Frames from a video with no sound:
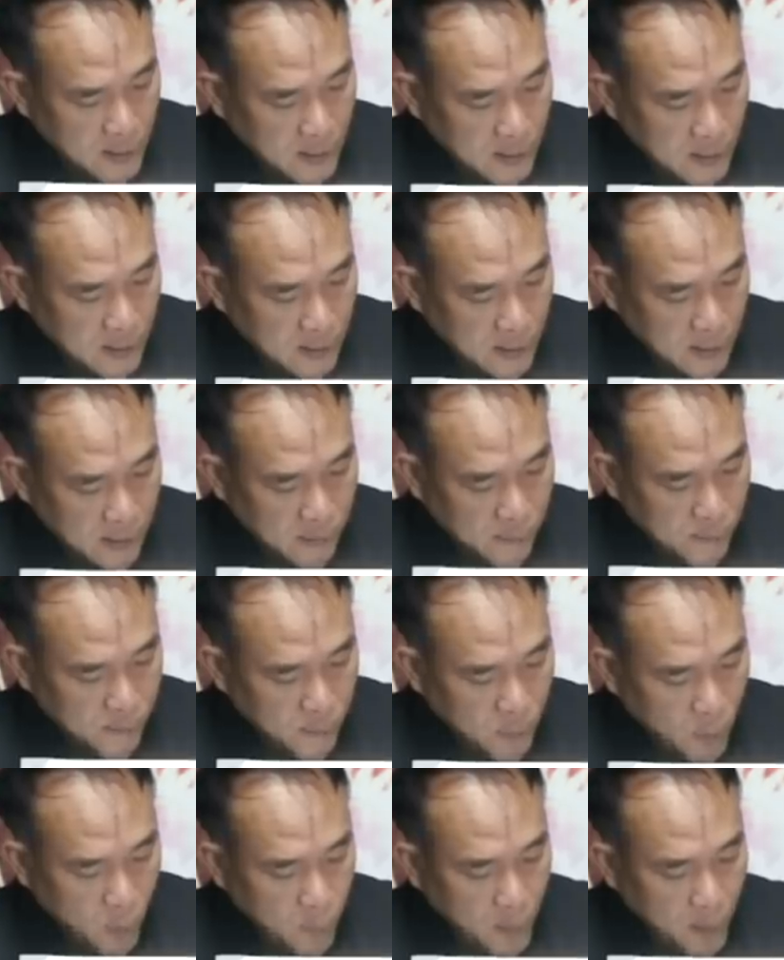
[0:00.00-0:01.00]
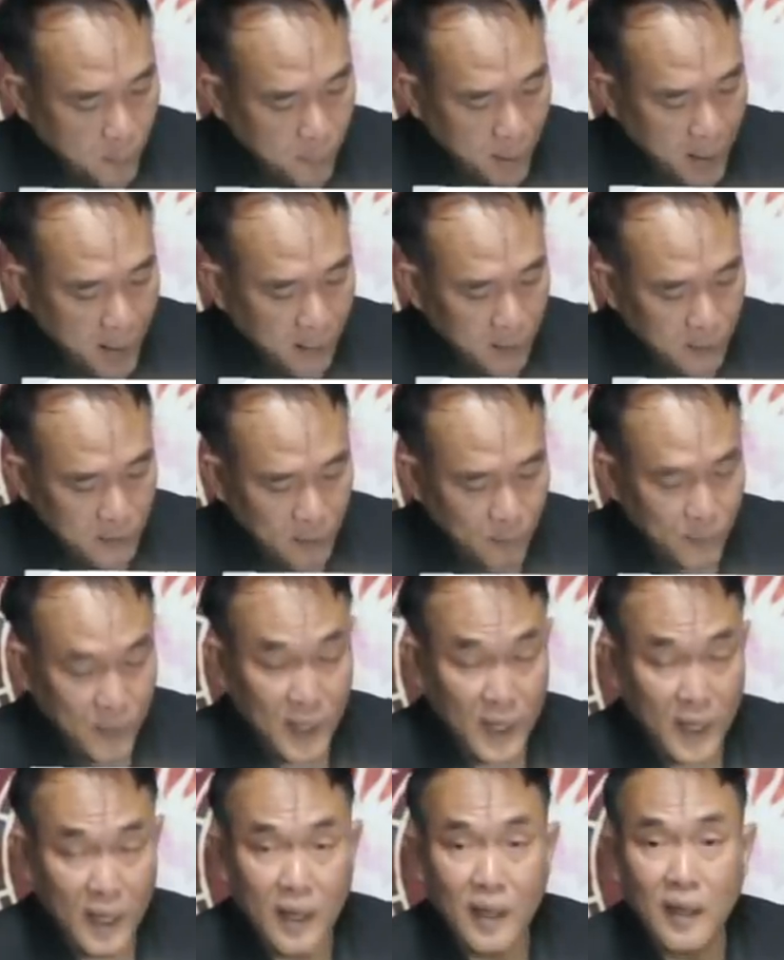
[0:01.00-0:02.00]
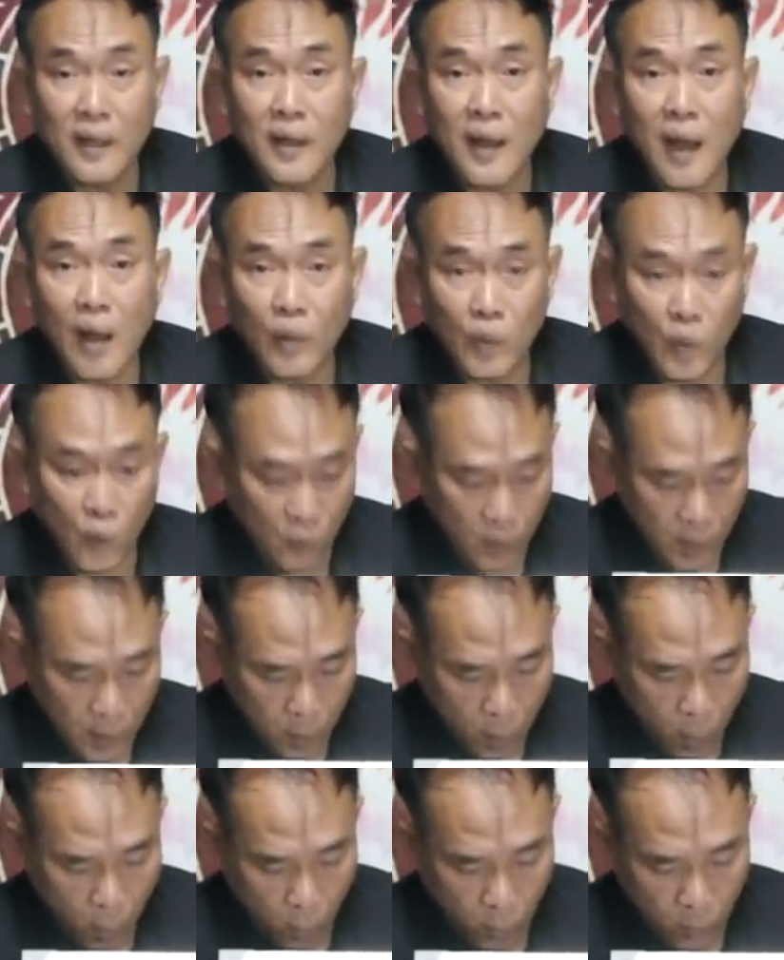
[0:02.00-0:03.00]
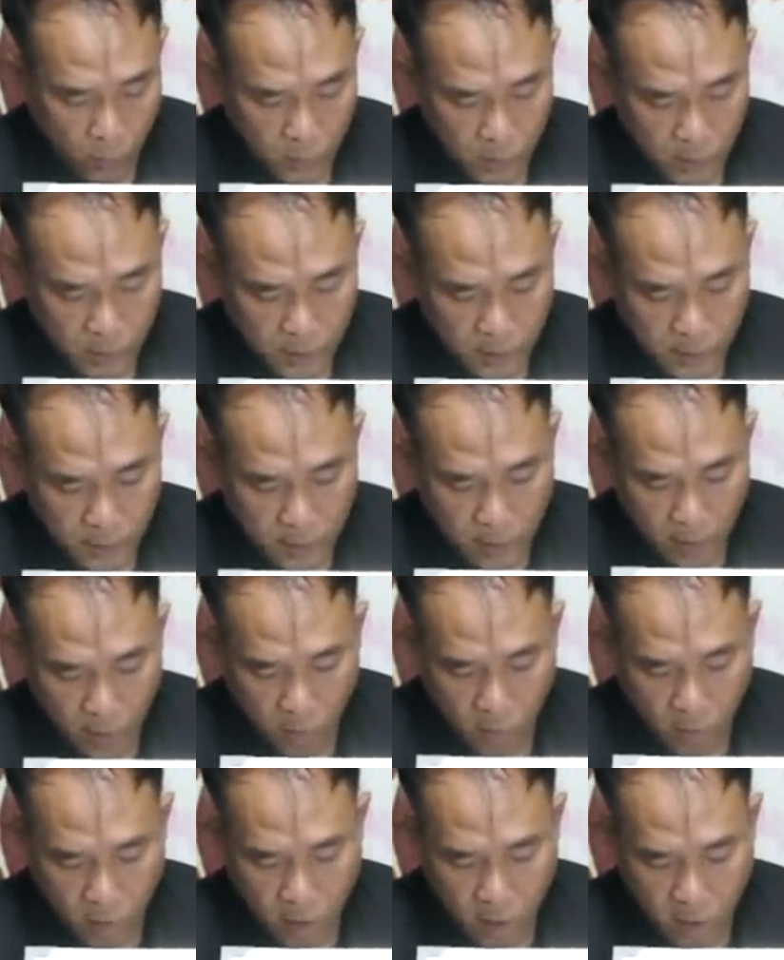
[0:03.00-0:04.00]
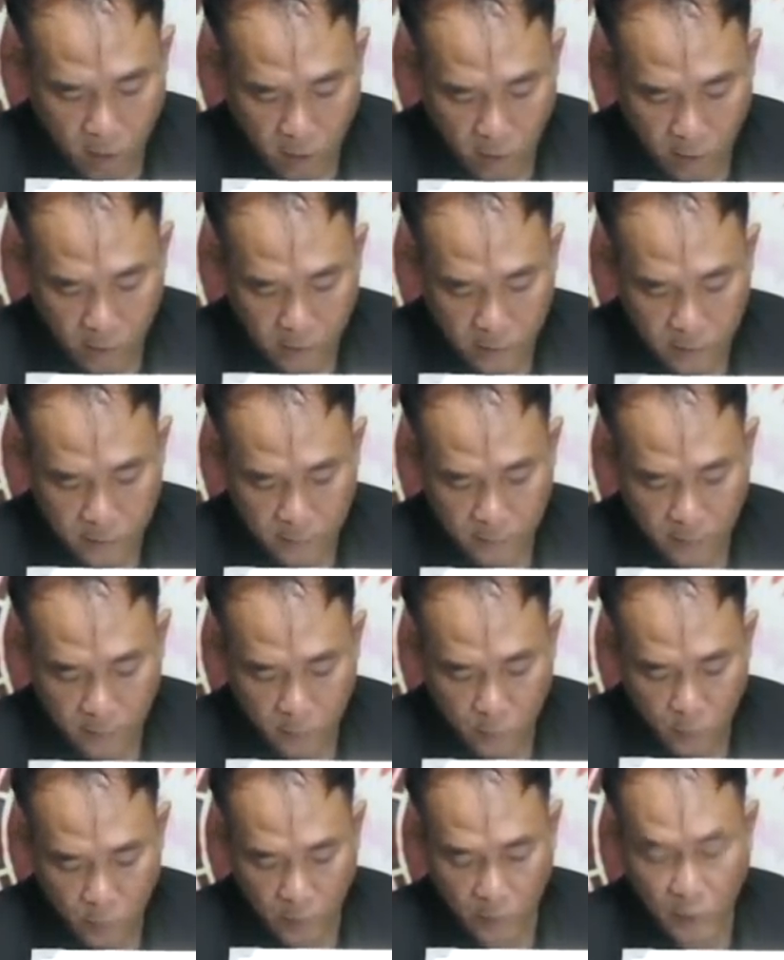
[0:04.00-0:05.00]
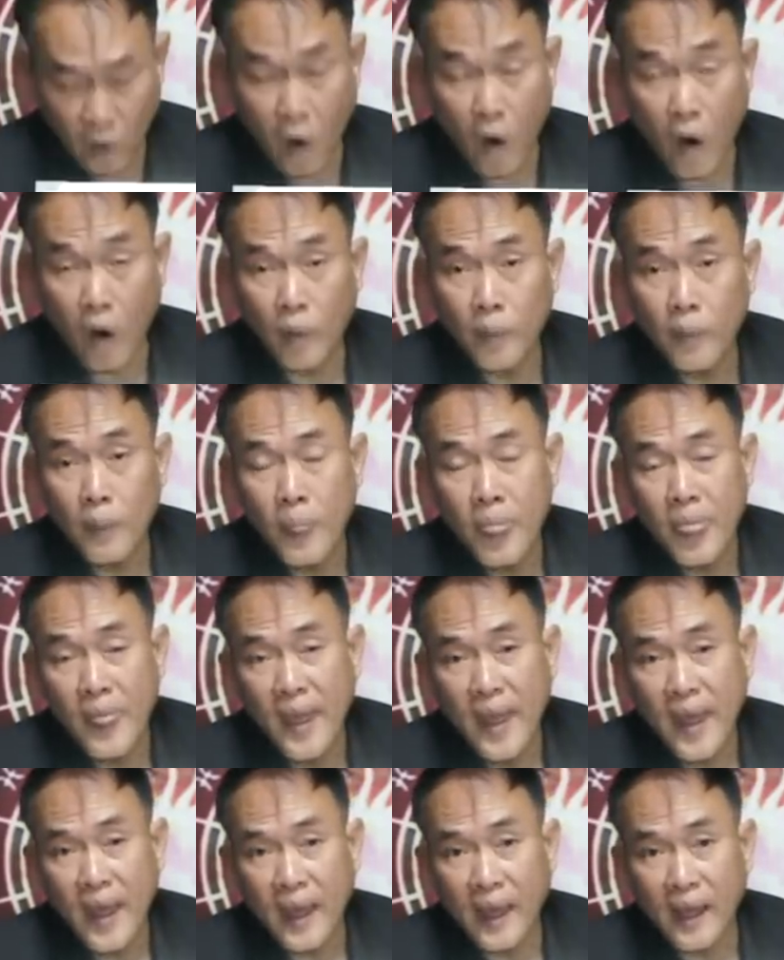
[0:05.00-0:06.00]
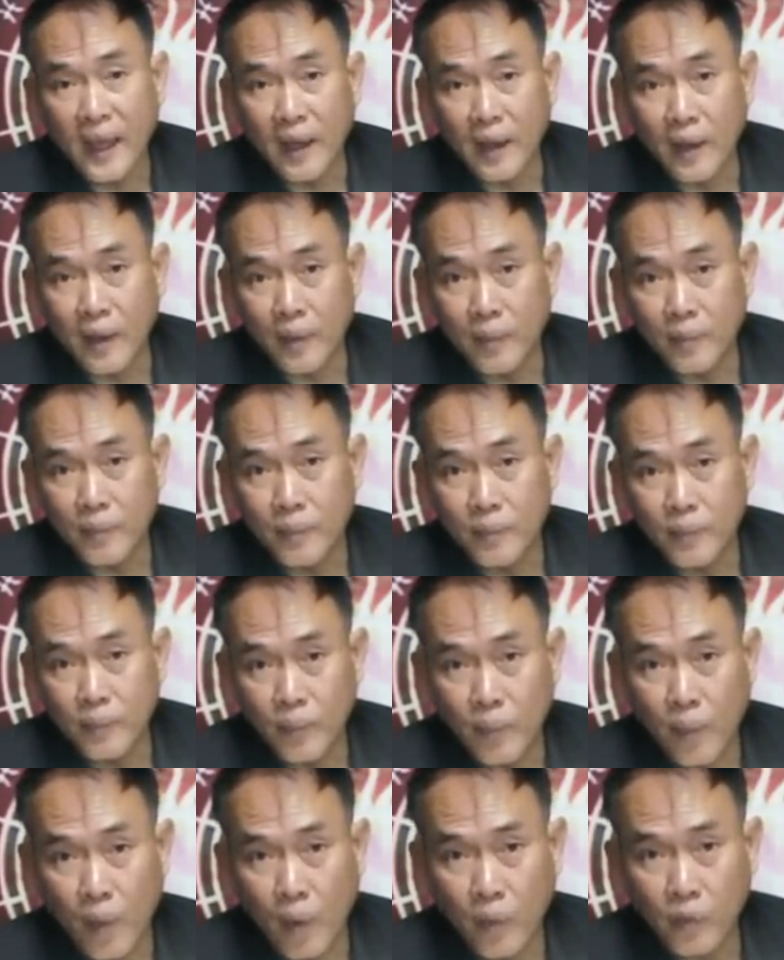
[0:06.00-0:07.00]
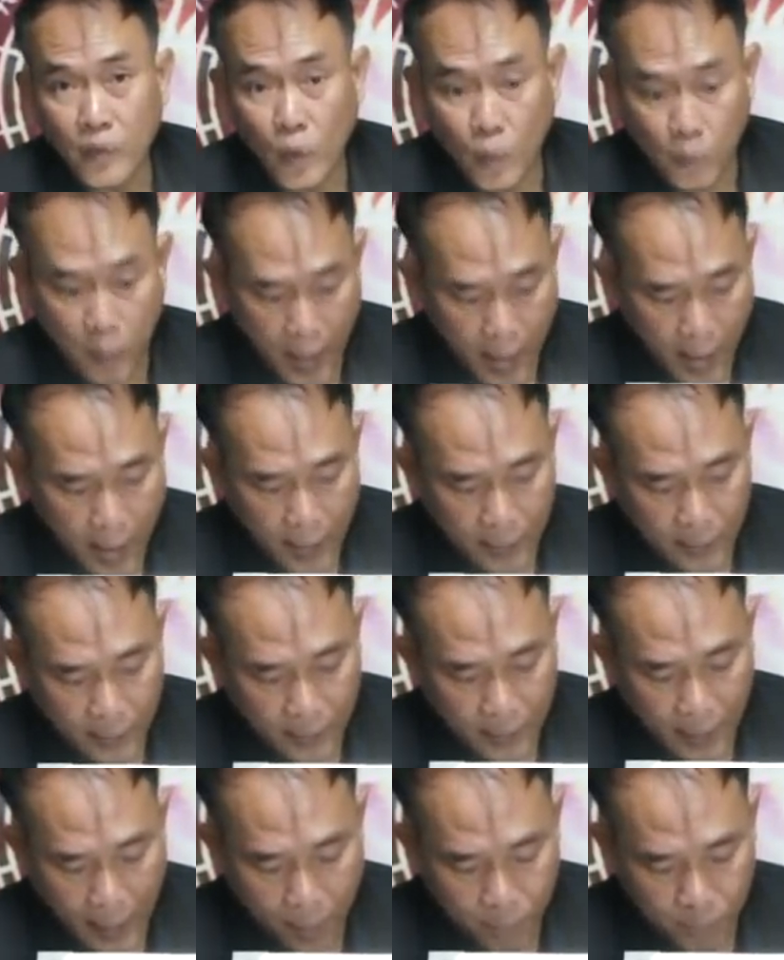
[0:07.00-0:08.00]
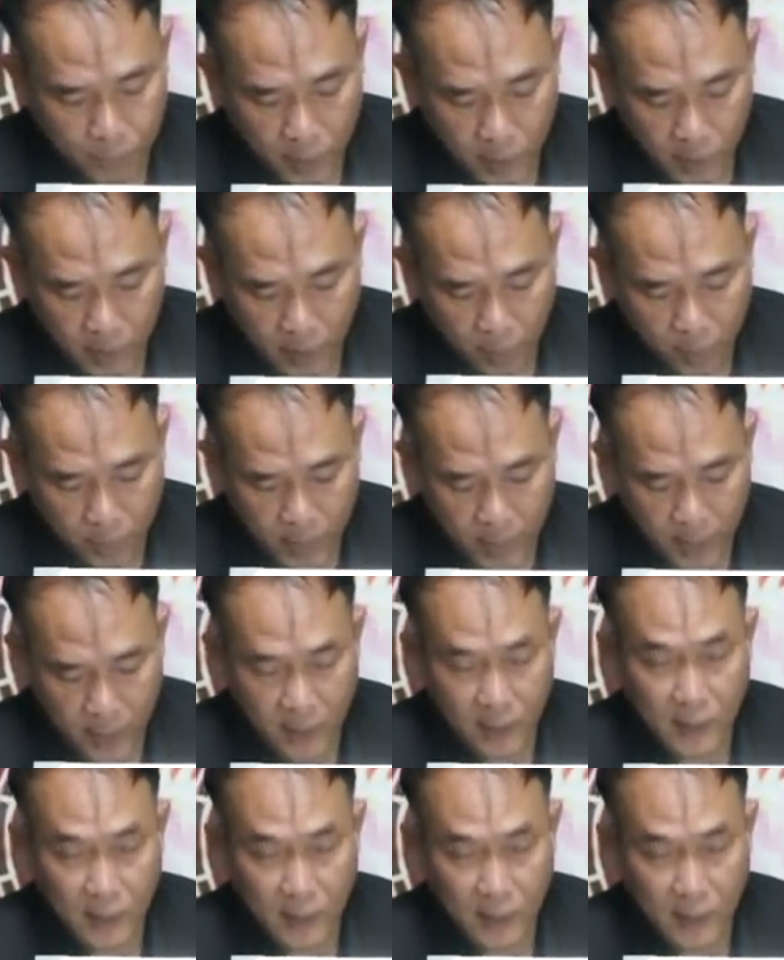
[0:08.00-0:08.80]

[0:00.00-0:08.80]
อพบละพระก็จะมีดาวศุกร์เลขหกแล้วก็ในส่วนของอพบสุภะนะครับ ก็จะมี